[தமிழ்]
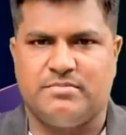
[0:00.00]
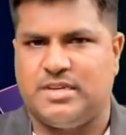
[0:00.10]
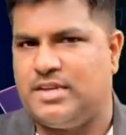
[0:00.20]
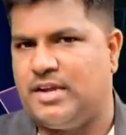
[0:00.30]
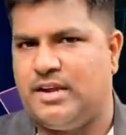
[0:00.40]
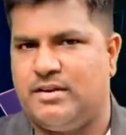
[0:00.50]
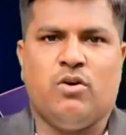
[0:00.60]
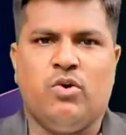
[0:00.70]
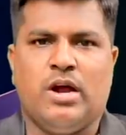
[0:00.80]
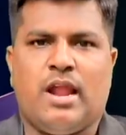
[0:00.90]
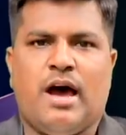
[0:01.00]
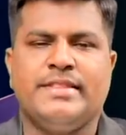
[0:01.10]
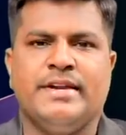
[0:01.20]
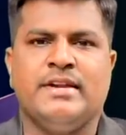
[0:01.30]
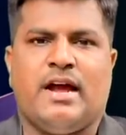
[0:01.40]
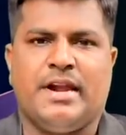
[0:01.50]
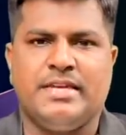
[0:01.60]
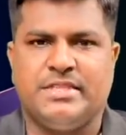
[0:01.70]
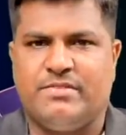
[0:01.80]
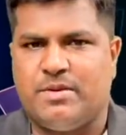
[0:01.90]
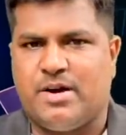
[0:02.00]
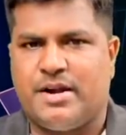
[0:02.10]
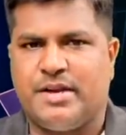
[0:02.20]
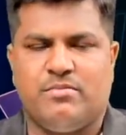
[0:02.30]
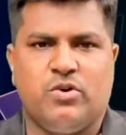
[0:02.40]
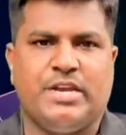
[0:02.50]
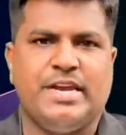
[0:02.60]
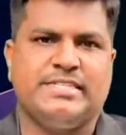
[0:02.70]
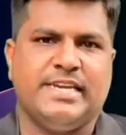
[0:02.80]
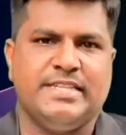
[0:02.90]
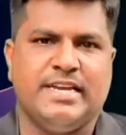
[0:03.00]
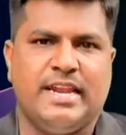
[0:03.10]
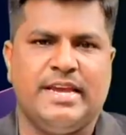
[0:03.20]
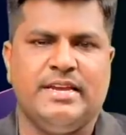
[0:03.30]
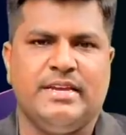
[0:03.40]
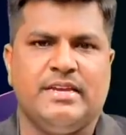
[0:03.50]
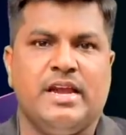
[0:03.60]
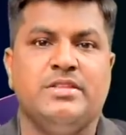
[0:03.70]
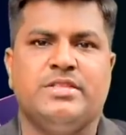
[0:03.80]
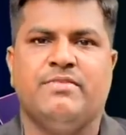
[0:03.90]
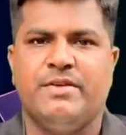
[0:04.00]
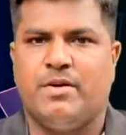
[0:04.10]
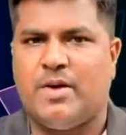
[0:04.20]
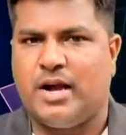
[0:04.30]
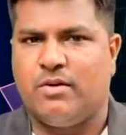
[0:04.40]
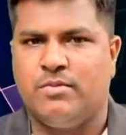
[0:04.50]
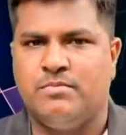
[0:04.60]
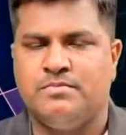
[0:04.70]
செய்யுங்கள் உங்கள் ஆதன் அனைத்து விதமான முக்கிய செய்திகளை எழுத்து வடிவமாகவும்